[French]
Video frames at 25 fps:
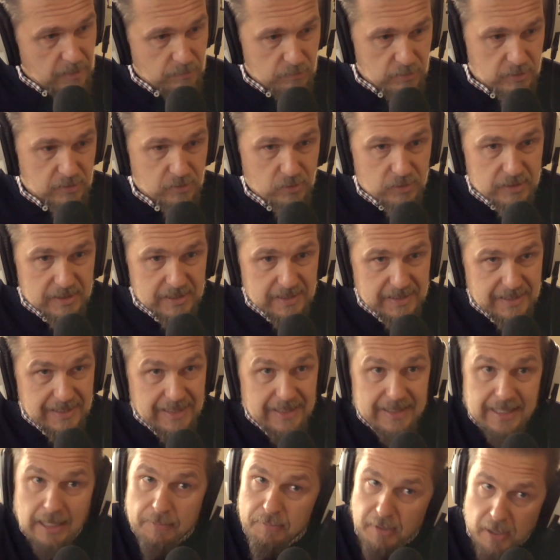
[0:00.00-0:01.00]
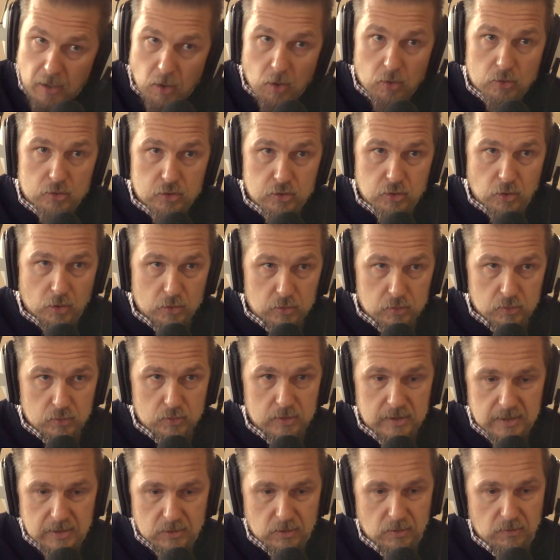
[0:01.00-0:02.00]
puisque ce qui est aberrant
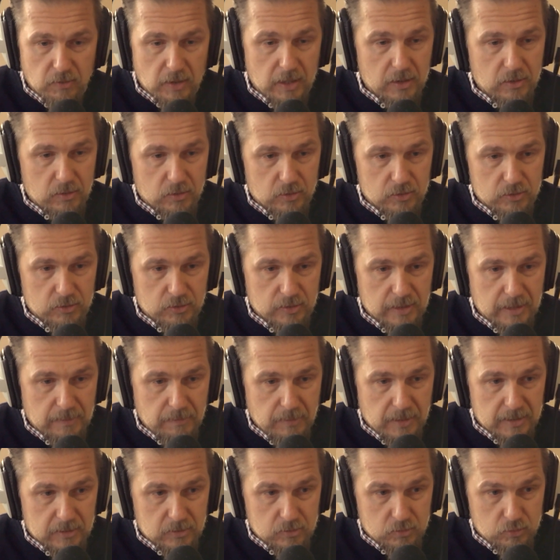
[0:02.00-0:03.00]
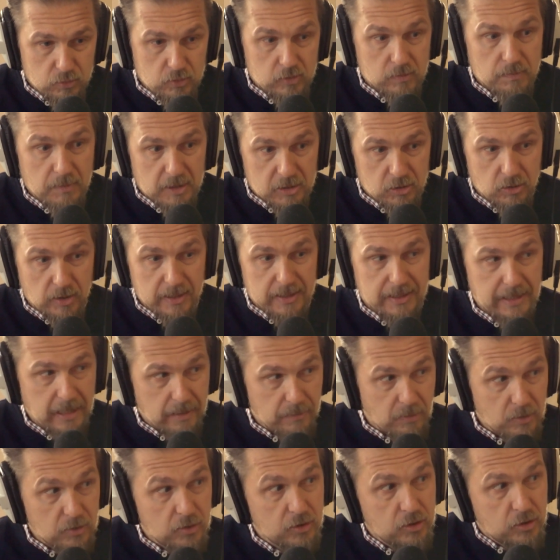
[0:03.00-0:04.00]
surtout, c'est de voir qu'on se déplace tous
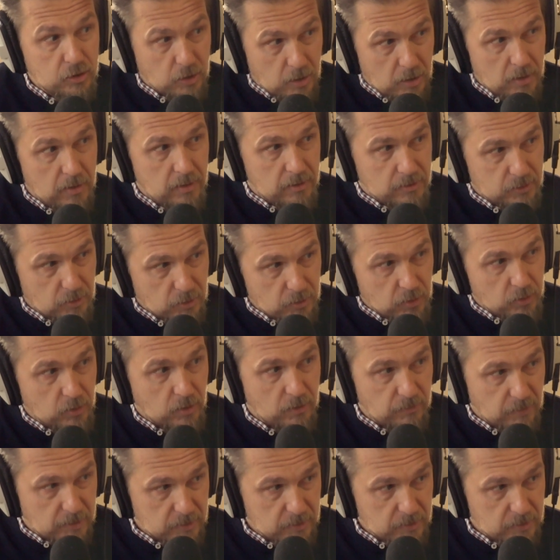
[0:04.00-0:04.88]
majoritairement seuls dans notre